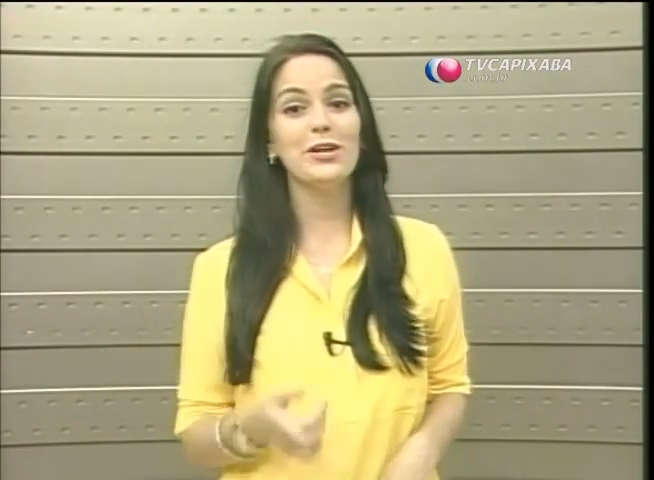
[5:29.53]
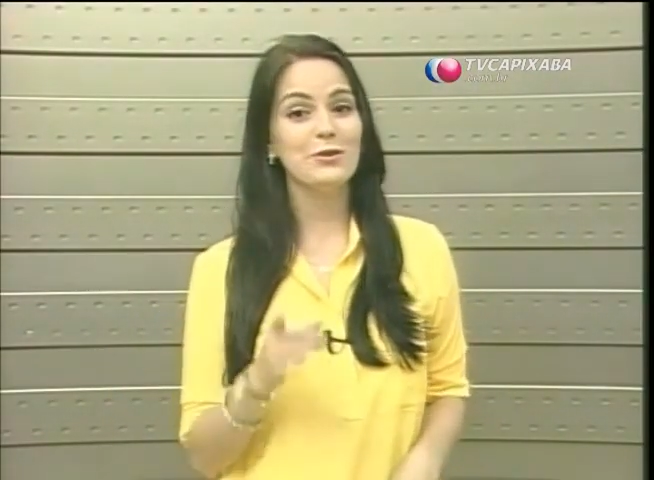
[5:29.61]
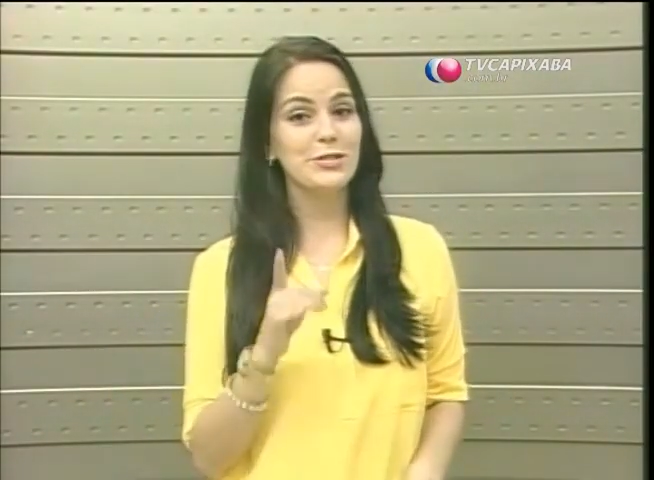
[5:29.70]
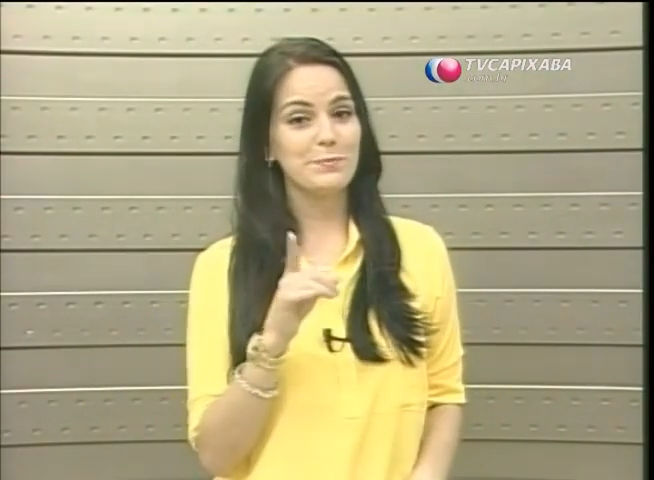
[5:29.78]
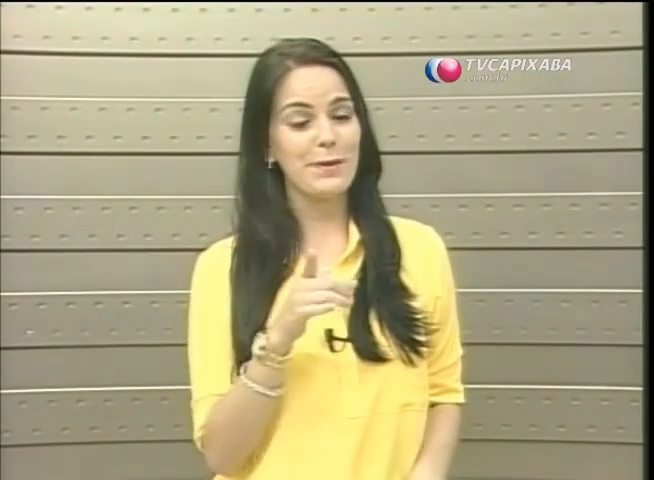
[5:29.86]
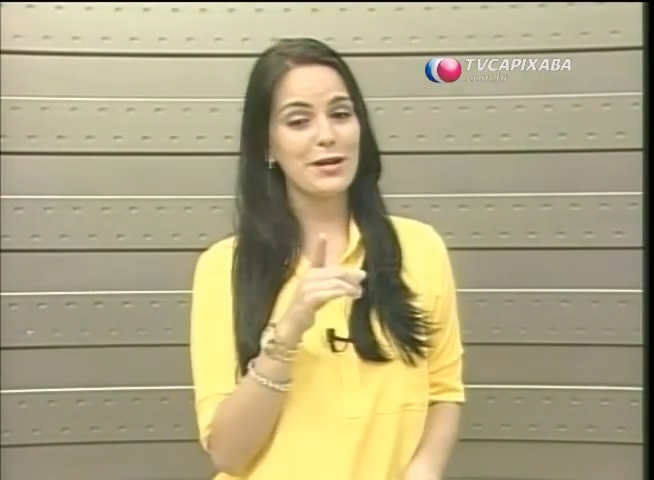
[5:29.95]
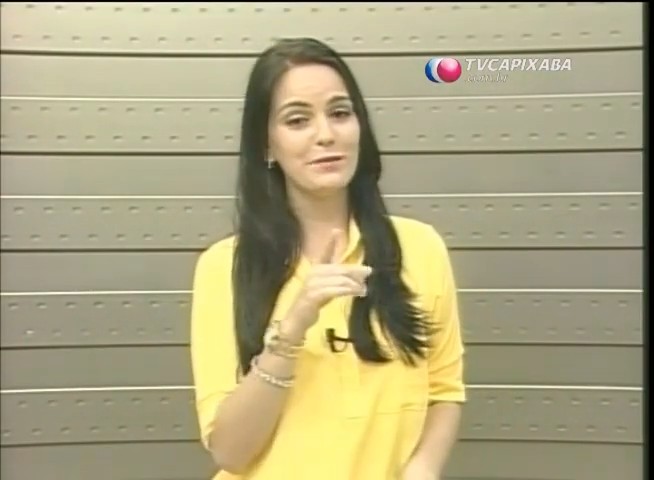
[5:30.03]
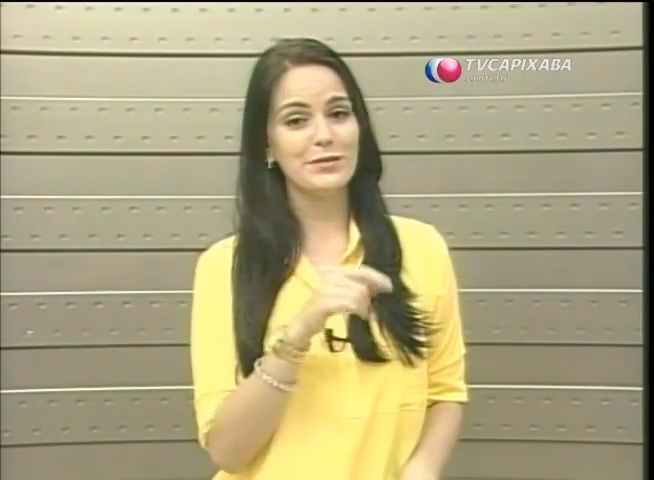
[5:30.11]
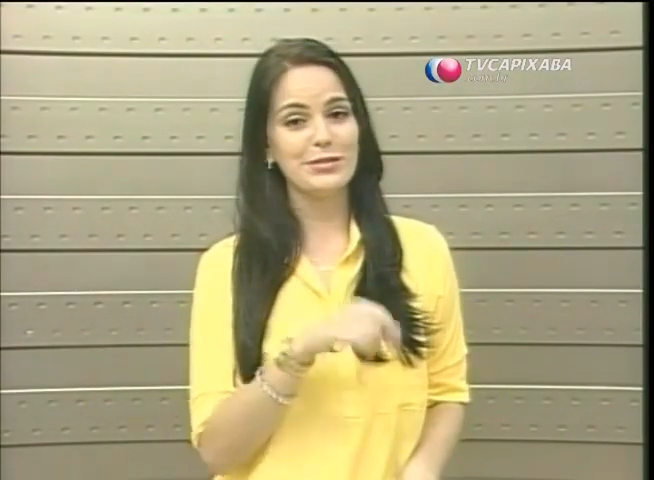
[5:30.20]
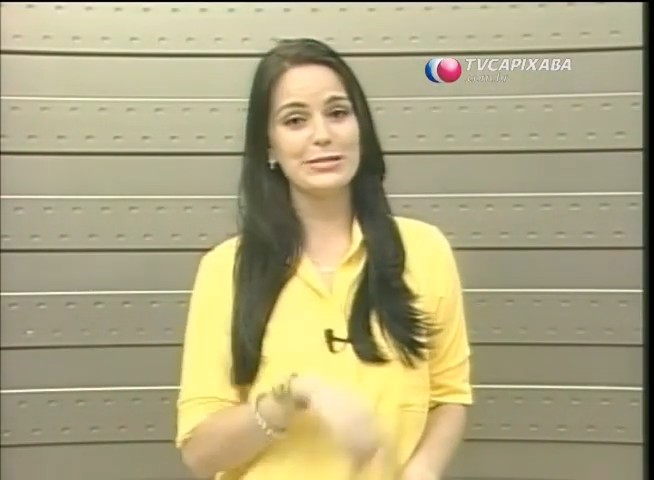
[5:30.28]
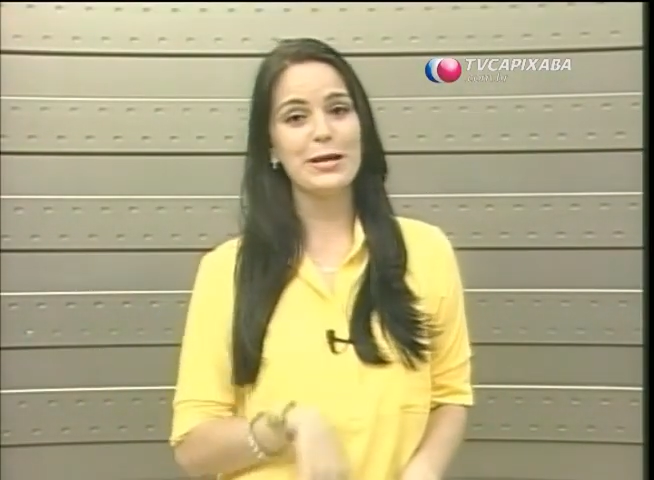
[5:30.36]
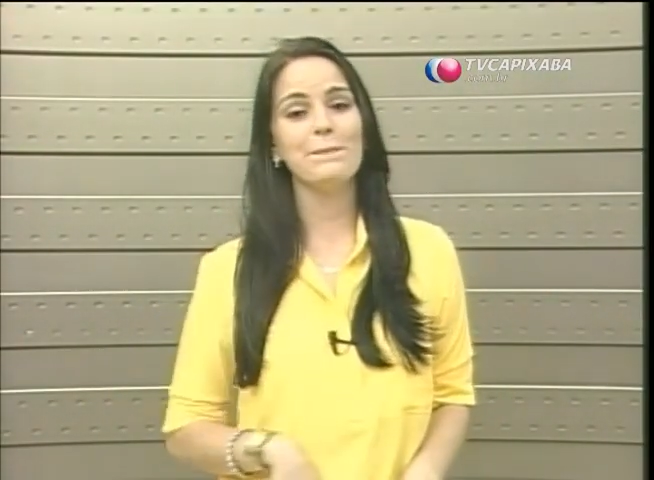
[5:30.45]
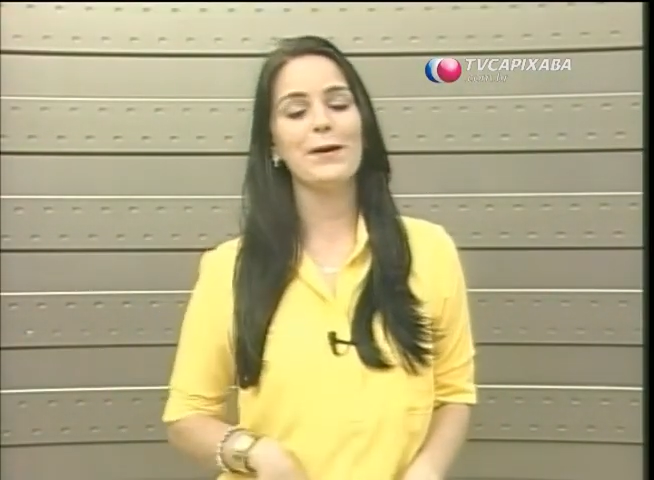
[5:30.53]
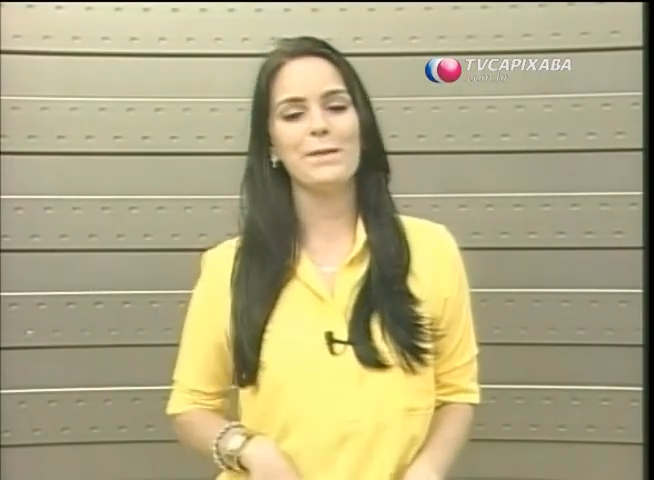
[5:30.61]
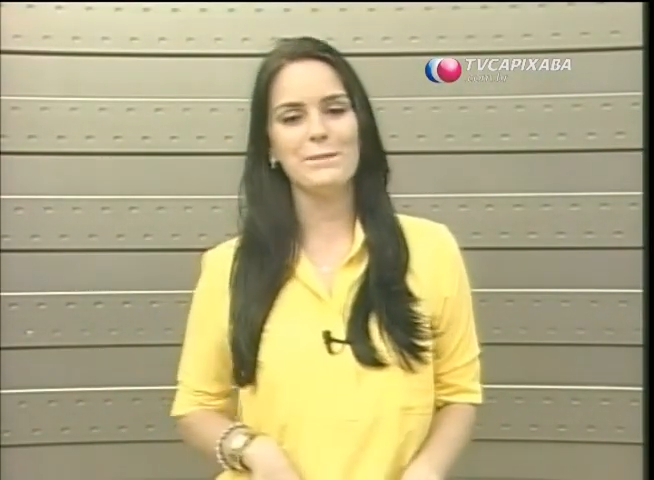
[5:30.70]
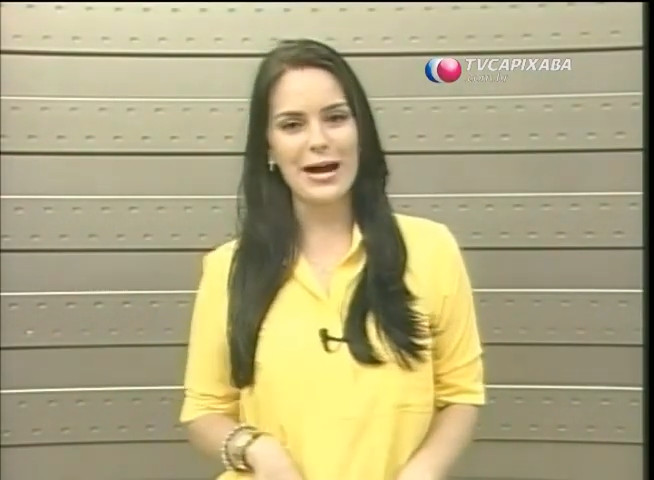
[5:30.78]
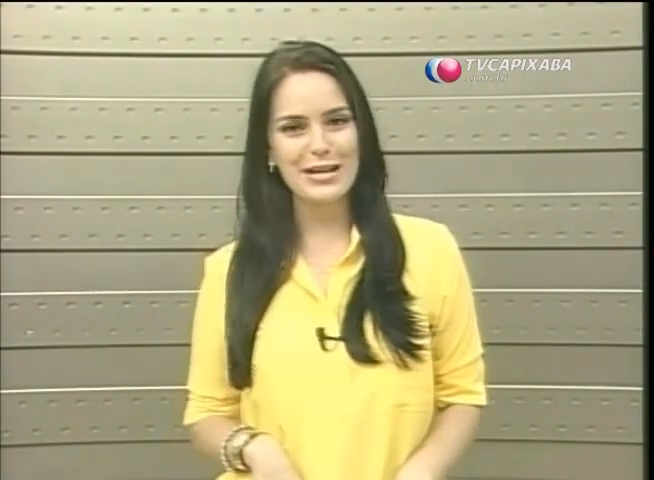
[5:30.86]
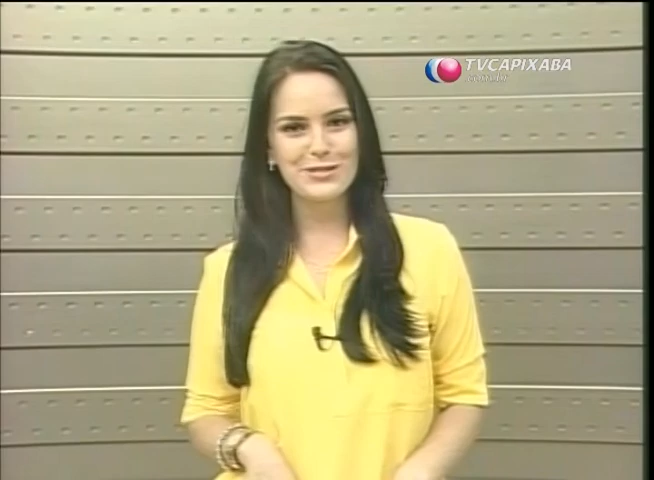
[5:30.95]
eu espero você para
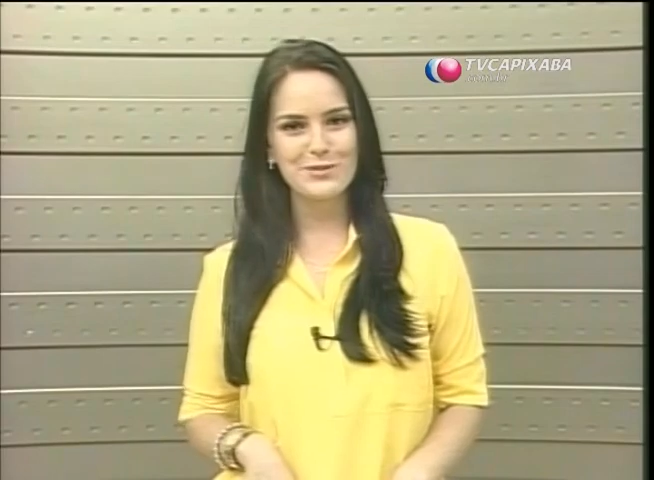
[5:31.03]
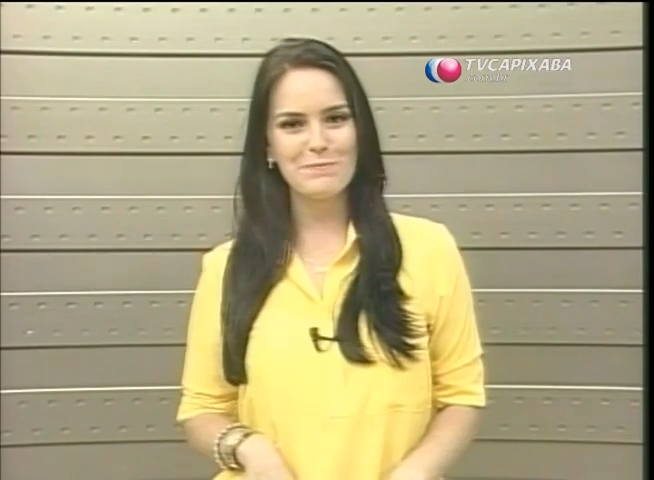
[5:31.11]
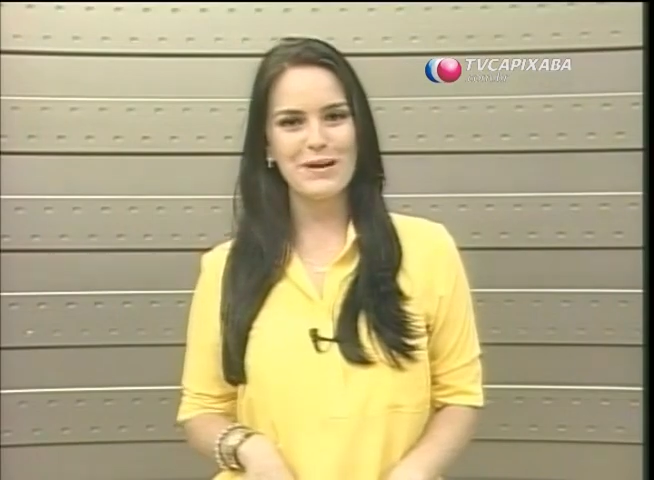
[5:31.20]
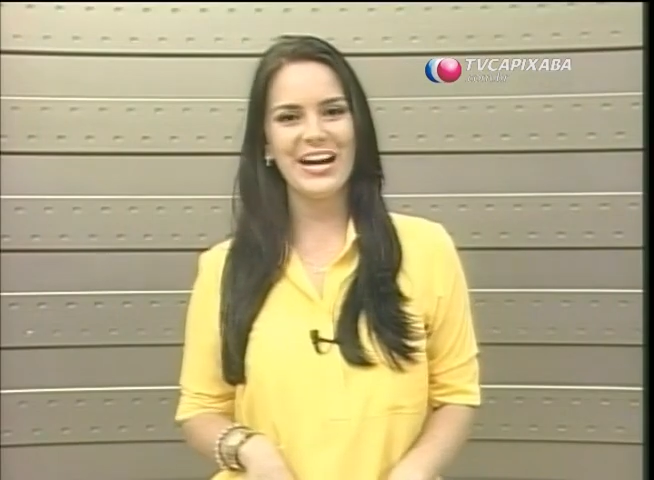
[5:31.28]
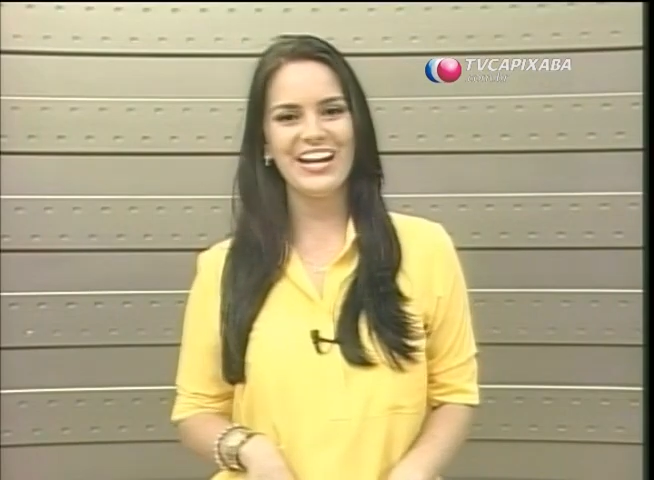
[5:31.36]
mais uma